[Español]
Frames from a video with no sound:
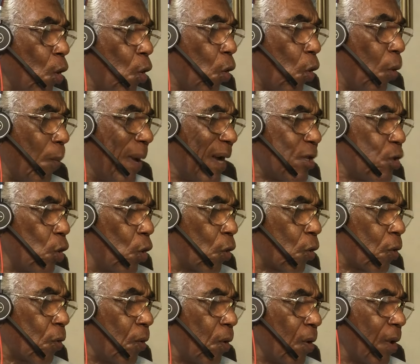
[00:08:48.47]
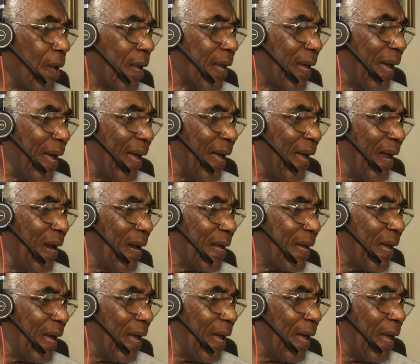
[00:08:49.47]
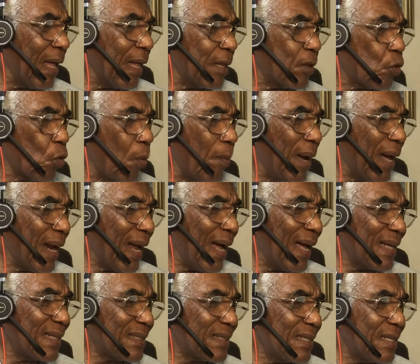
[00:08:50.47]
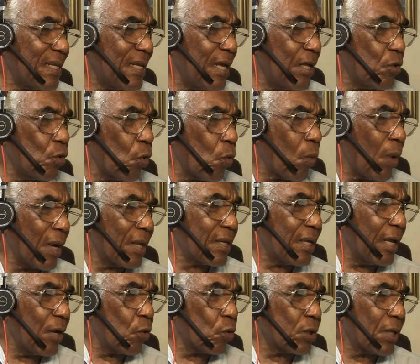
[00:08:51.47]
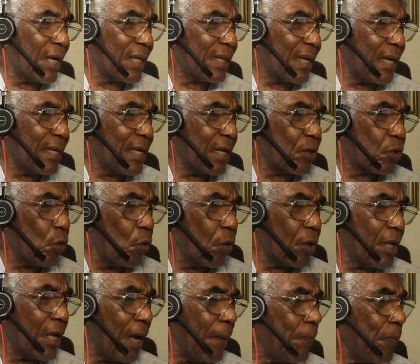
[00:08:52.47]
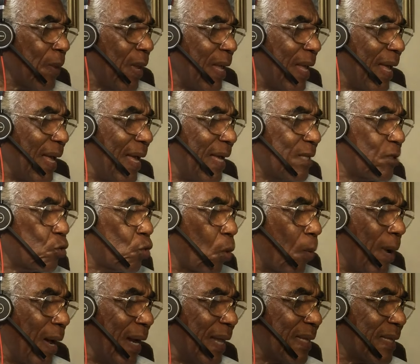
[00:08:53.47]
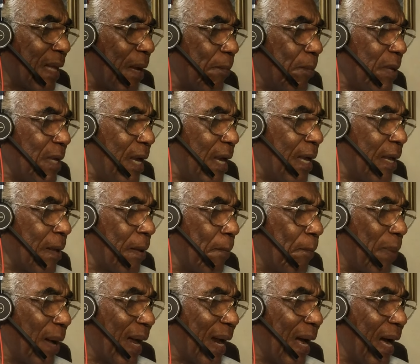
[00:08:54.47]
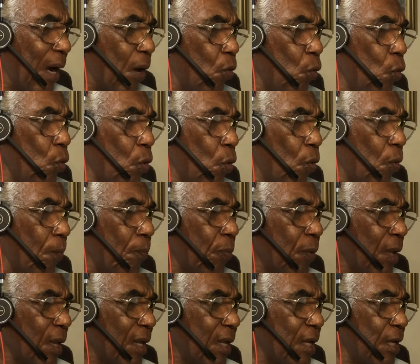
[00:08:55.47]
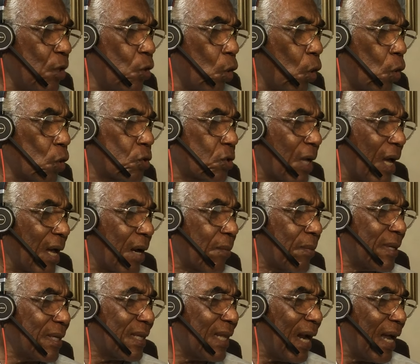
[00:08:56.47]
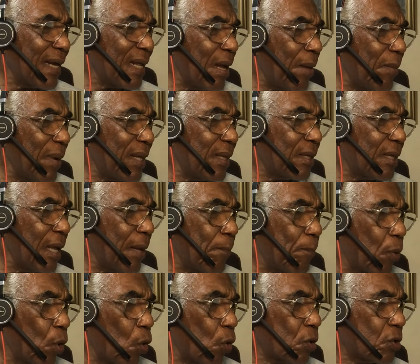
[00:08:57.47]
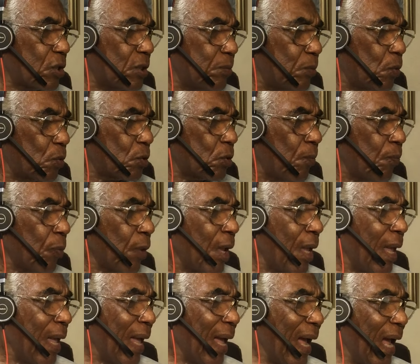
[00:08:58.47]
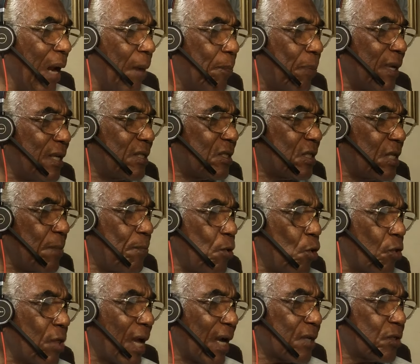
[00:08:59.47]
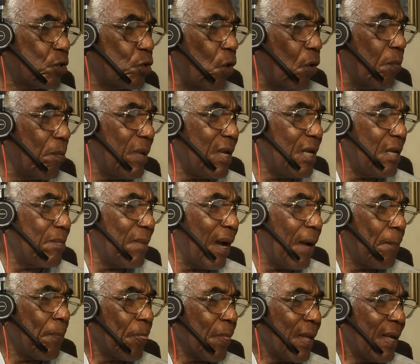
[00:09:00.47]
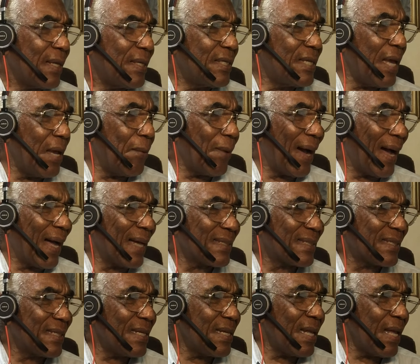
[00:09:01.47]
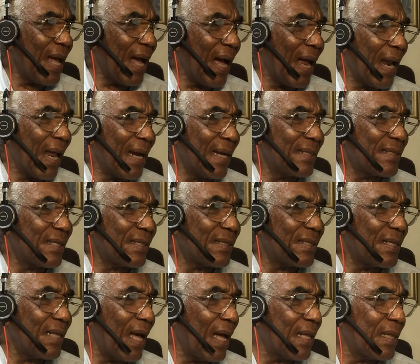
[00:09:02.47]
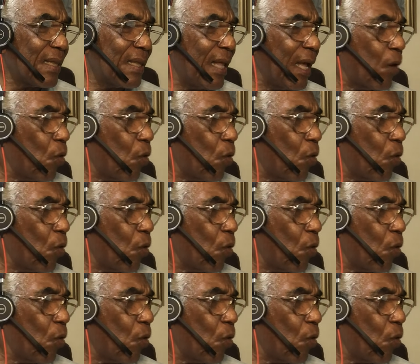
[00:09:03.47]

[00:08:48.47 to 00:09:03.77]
o mayor que el que tomará siguiendo cualquier otra trayectoria. Esto vale también para 1 y 2 arbitrariamente próximos. El principio de acción mínima lleva así a la necesidad de